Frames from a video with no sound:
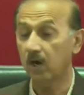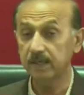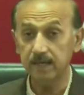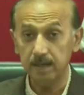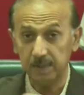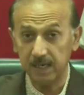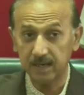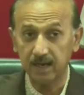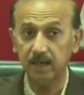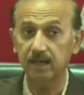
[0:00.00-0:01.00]
और ये भी
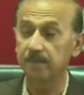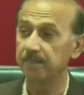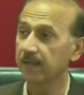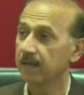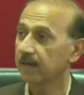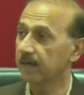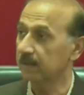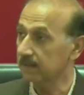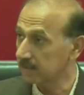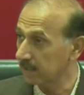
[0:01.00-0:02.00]
लिखा है कि
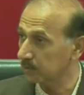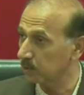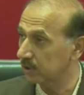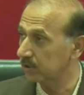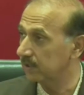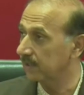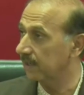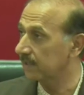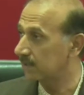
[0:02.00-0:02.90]
डिस्ट्रिक्ट जुडिशरी के